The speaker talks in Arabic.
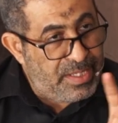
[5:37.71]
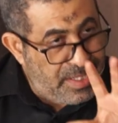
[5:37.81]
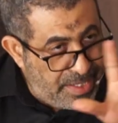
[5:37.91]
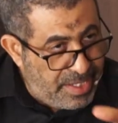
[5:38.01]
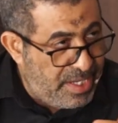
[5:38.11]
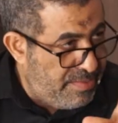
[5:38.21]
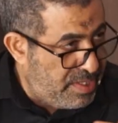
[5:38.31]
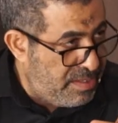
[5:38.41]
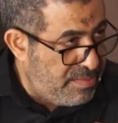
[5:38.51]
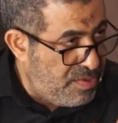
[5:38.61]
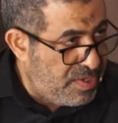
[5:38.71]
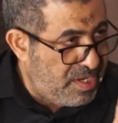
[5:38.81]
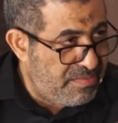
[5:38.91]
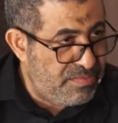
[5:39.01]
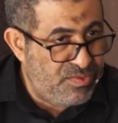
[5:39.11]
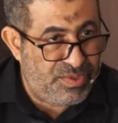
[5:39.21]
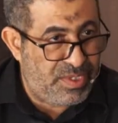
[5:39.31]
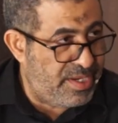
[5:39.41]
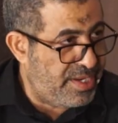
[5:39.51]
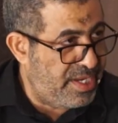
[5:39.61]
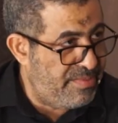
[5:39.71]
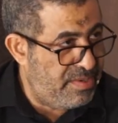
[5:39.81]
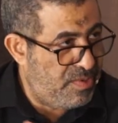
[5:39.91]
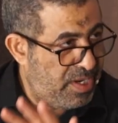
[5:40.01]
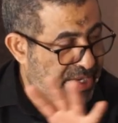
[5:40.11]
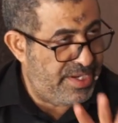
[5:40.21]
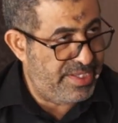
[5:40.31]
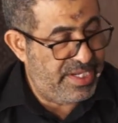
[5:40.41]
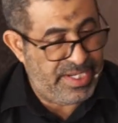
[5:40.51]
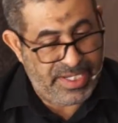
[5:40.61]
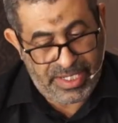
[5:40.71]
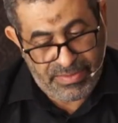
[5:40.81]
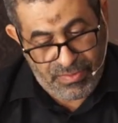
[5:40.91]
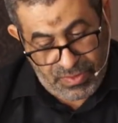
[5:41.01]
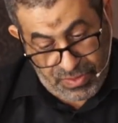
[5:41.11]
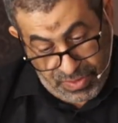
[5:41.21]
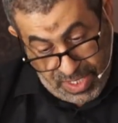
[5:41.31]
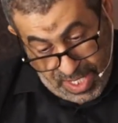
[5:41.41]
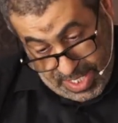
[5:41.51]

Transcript: تركيبة الموكب مو التركيبة المعقدة اللي موجودة